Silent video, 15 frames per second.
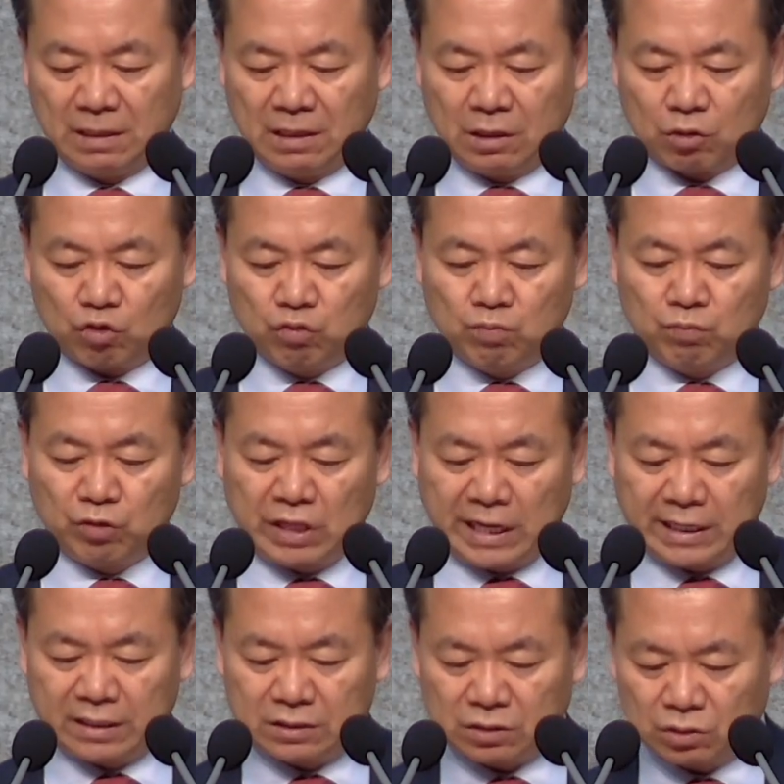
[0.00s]
군부대
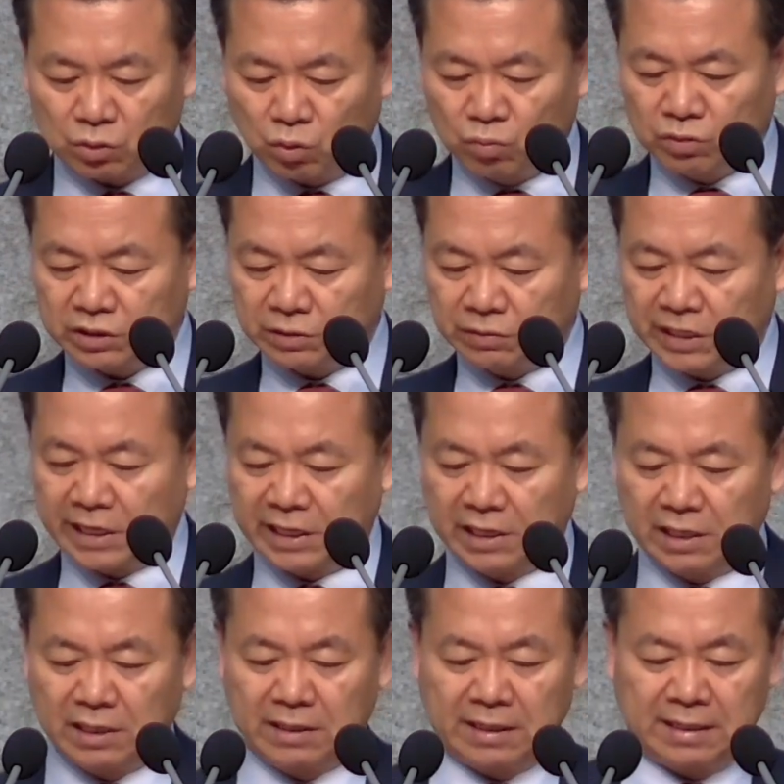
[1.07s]
안에서 동성애
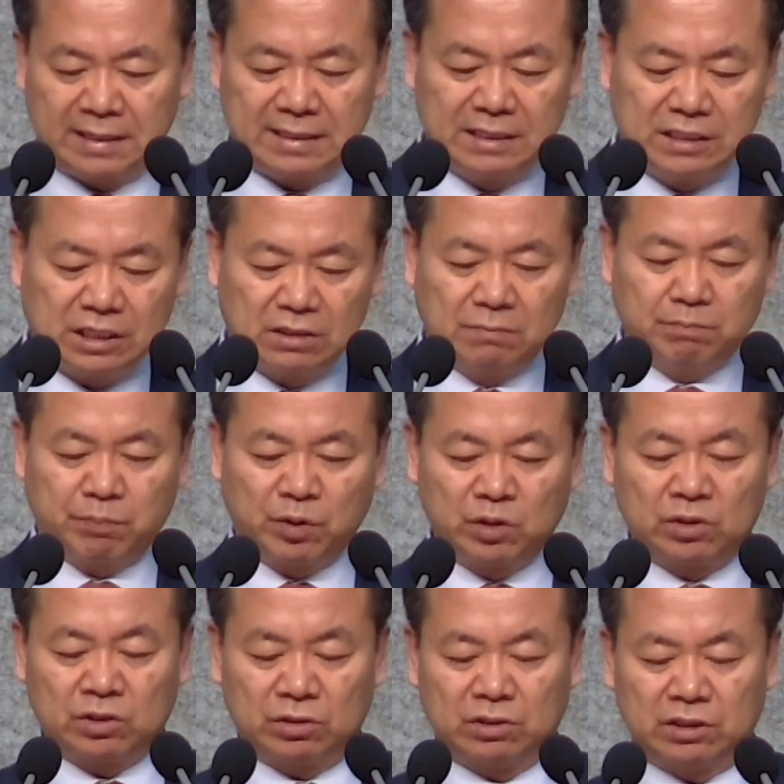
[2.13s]
행위가 이제는
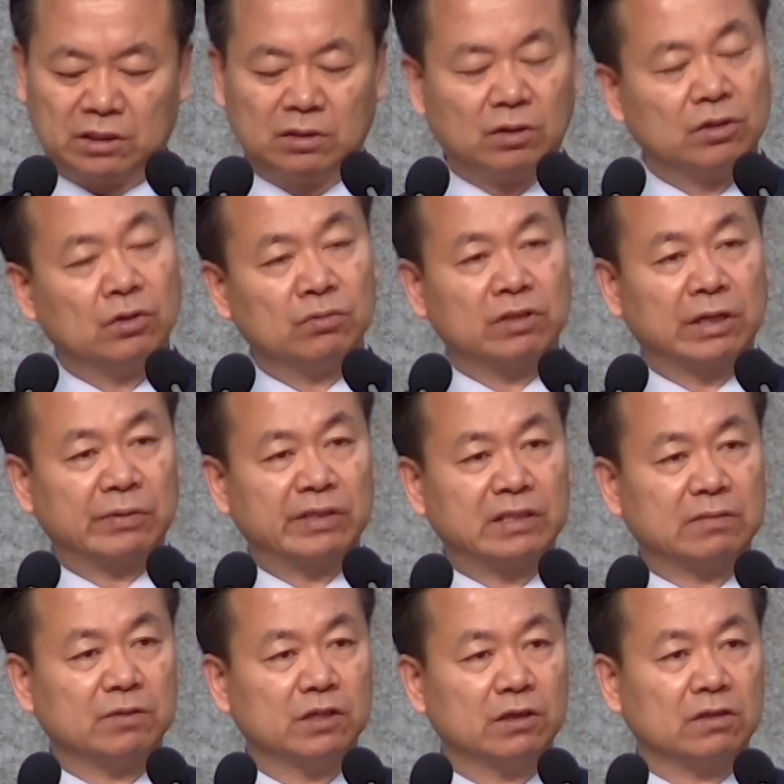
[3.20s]
버섯이 허용되고
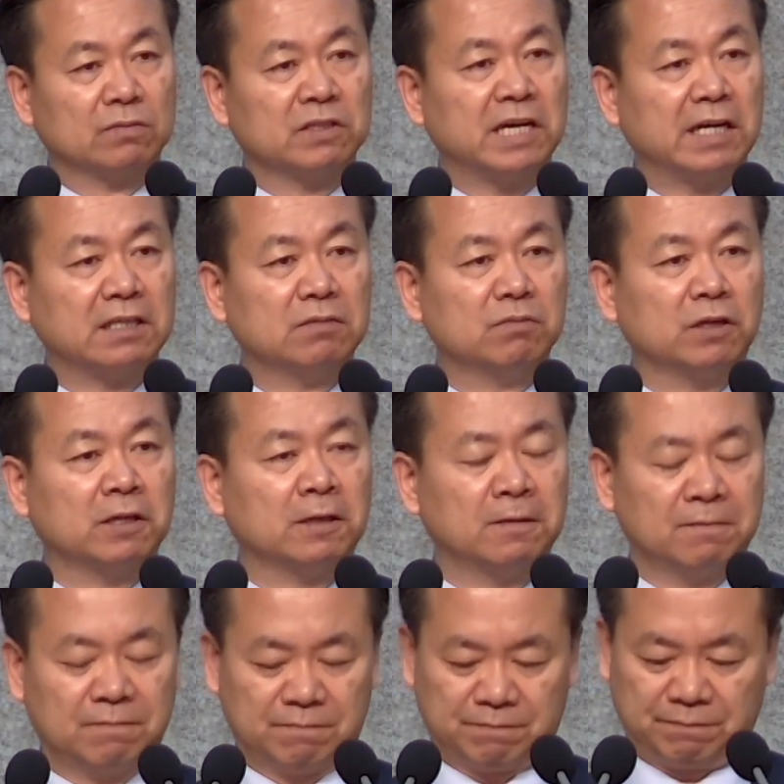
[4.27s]
있음을 여러분 아십니까?
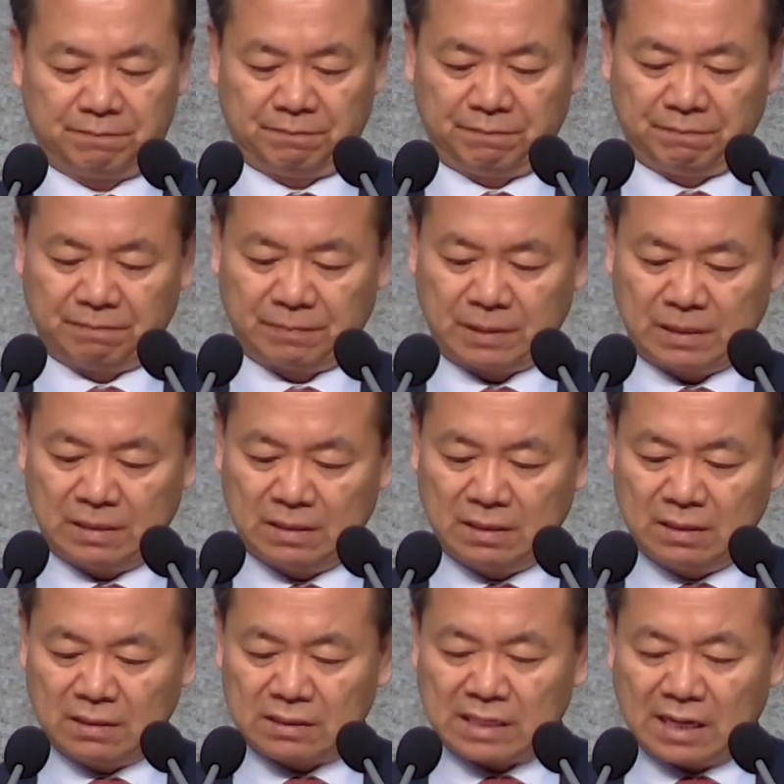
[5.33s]

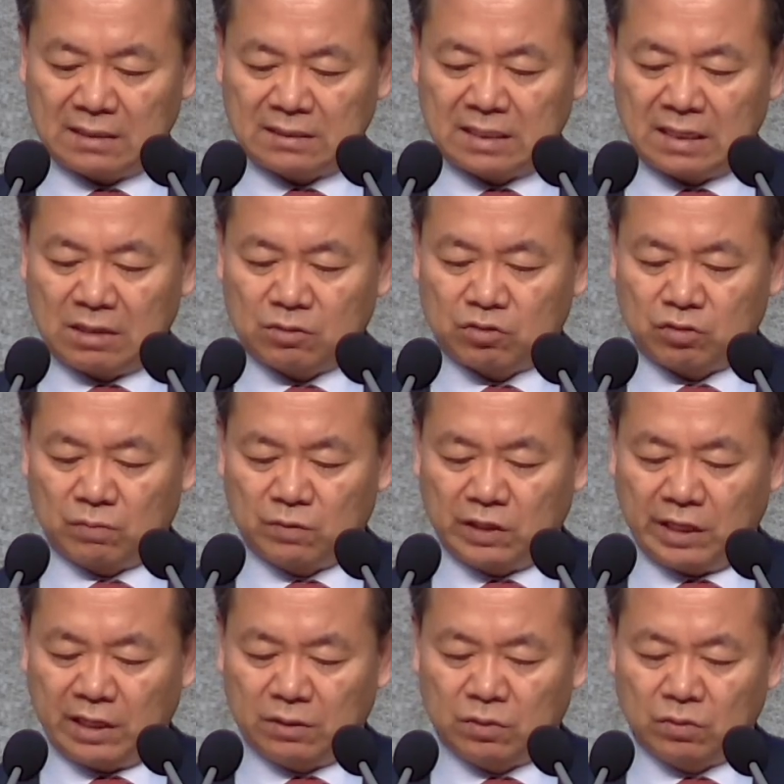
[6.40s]
상상할 수 없는
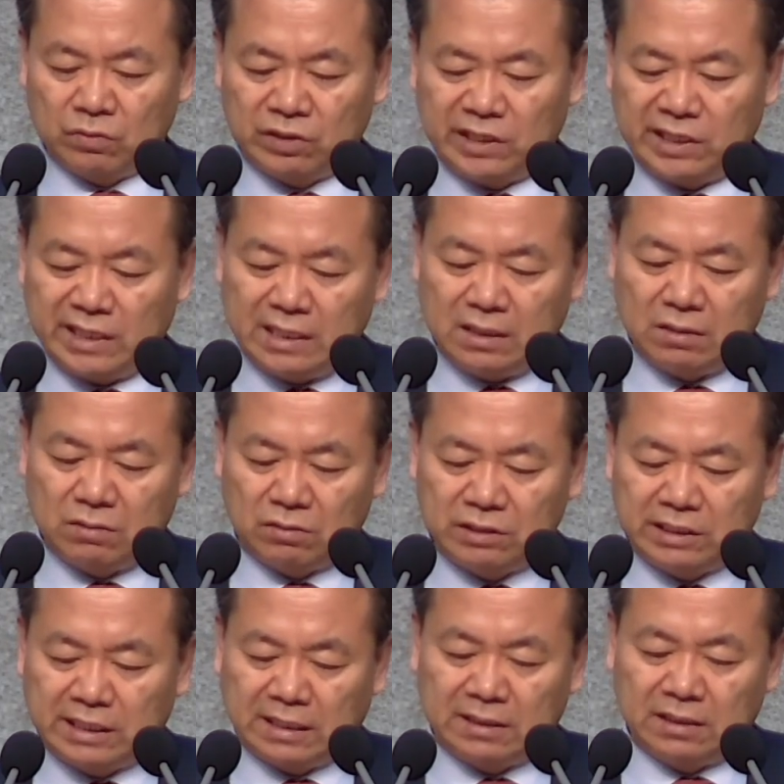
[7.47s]
행동들이
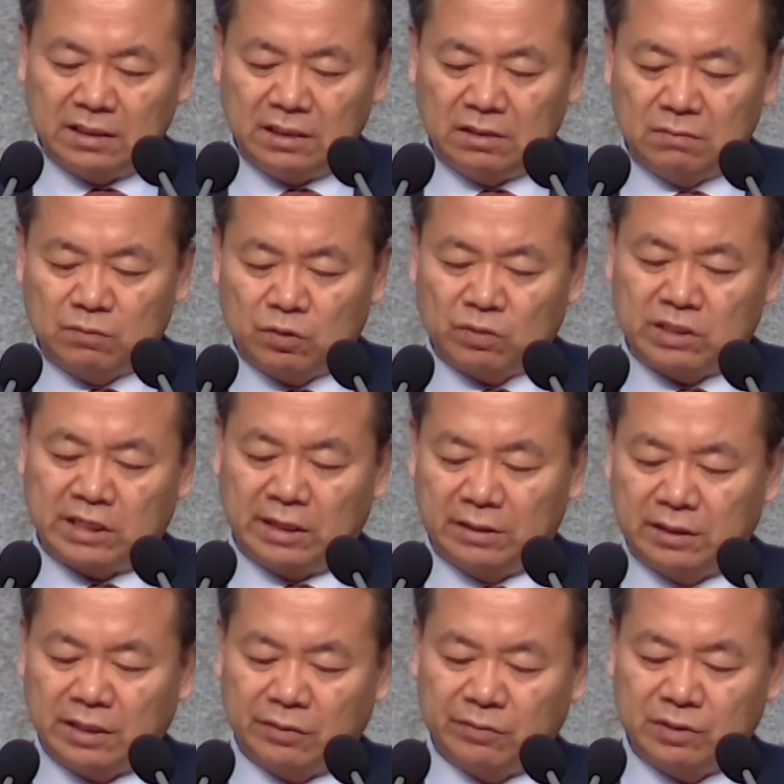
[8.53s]
인권이라는 이름으로
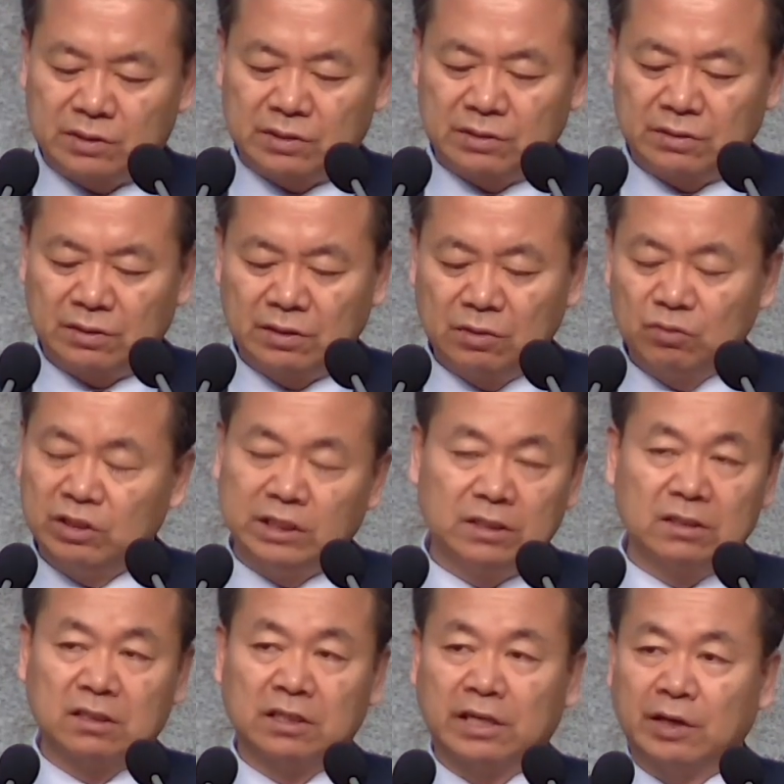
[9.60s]
자행되고 있어요.
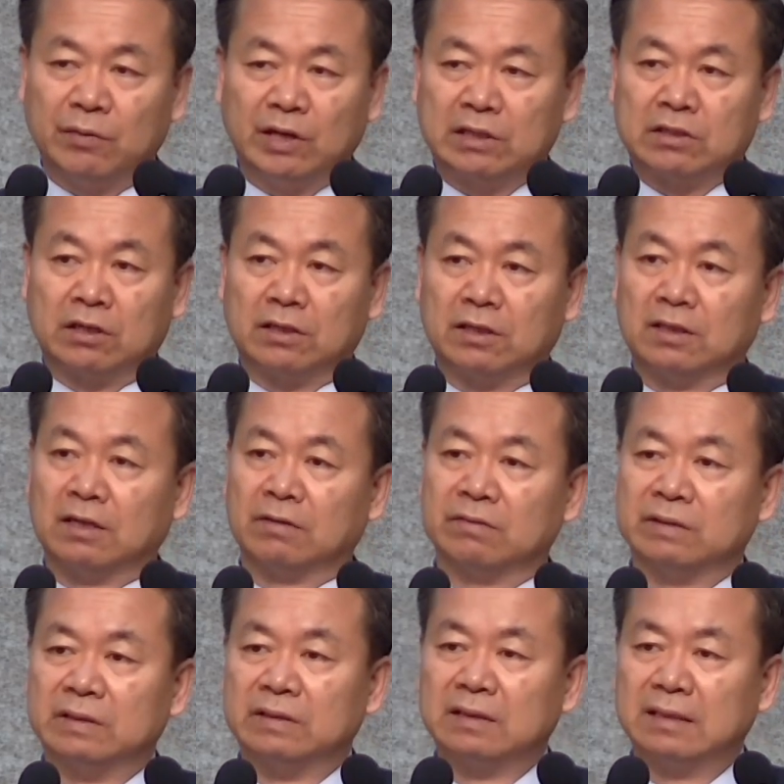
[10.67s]
우리는 크게 외쳐야
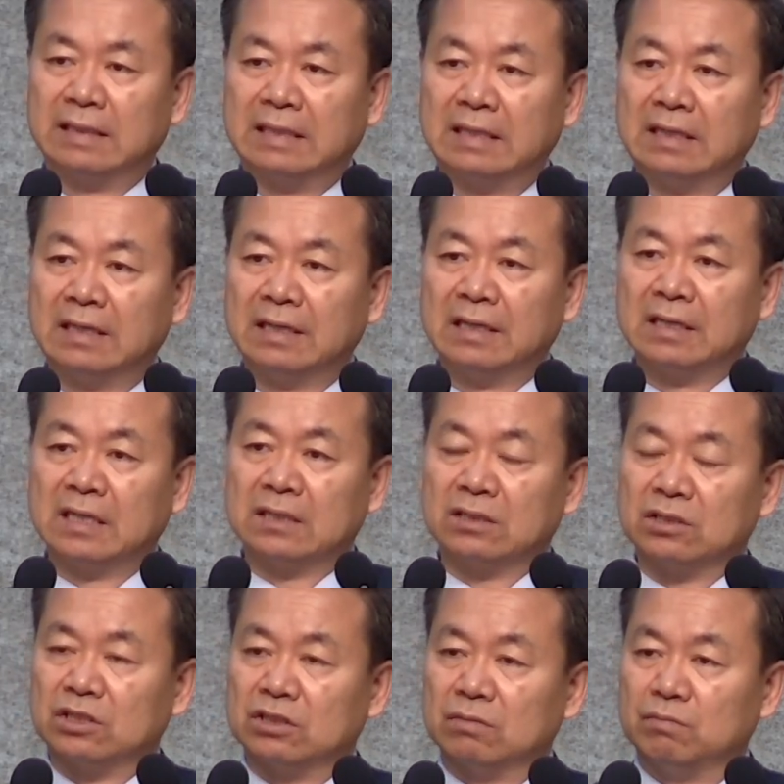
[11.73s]
된다고요. 그래서
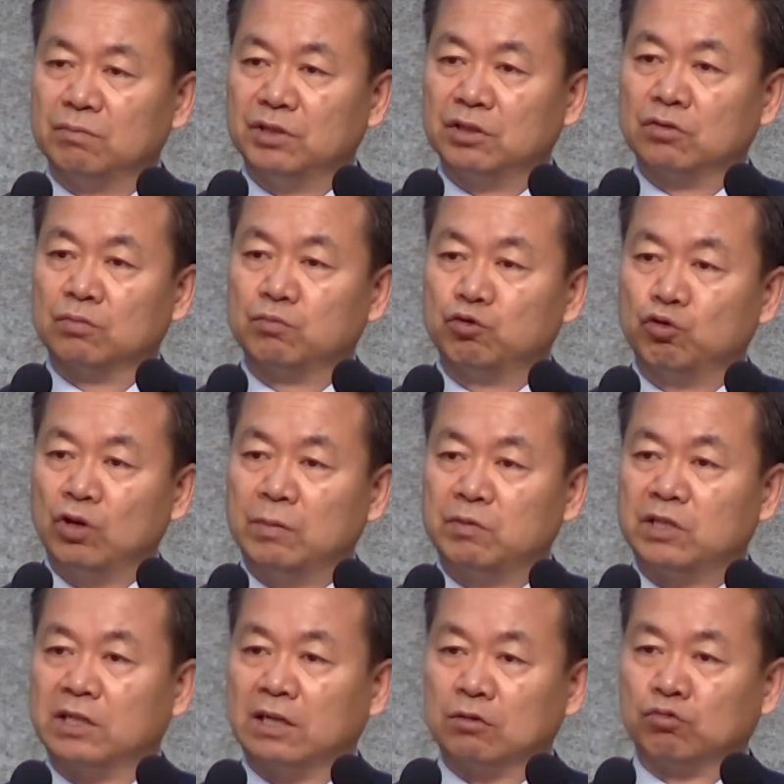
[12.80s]
지금 미국
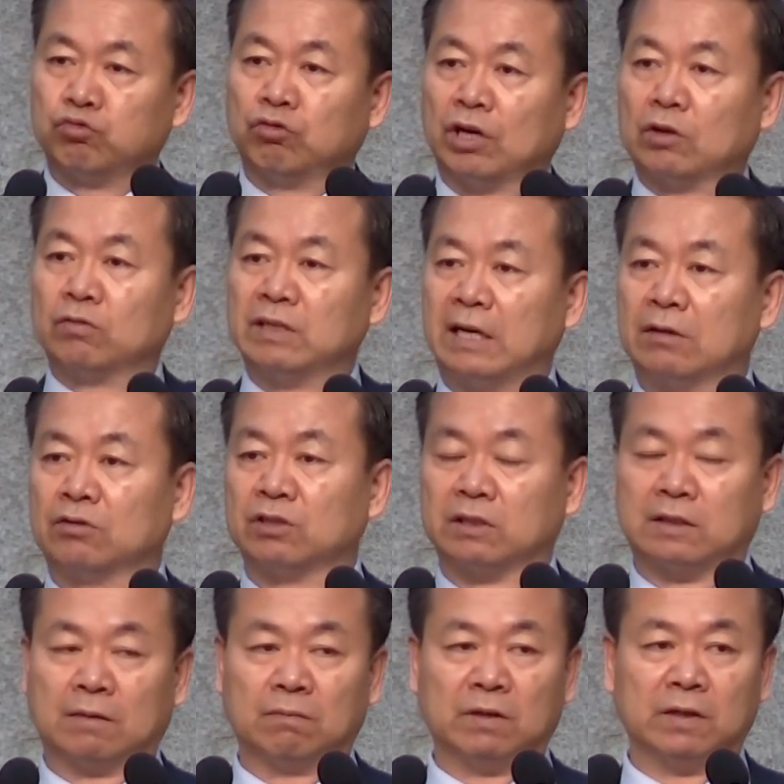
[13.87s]
UMC가 두 개로
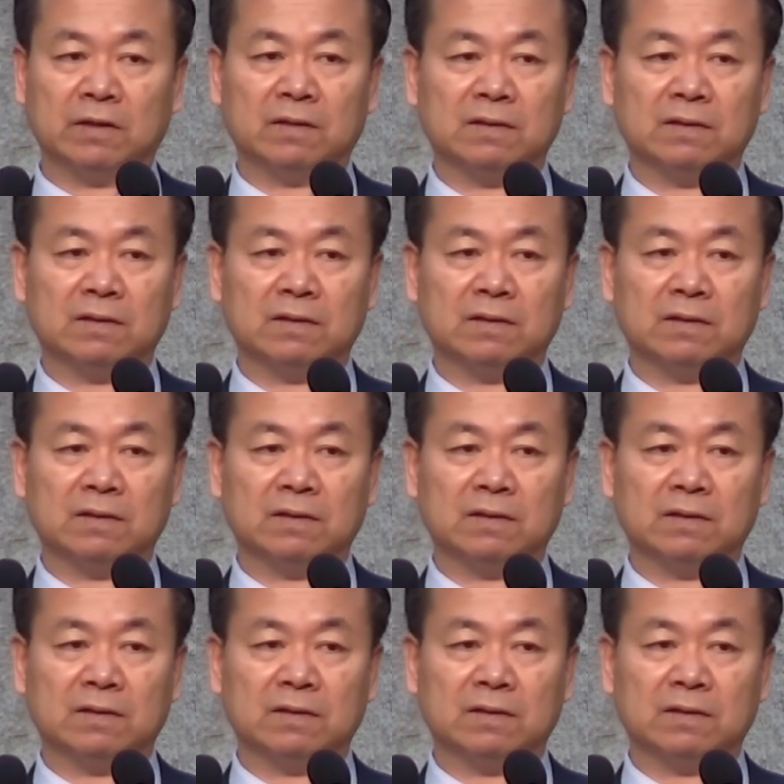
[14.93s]
나눠졌단 말이에요.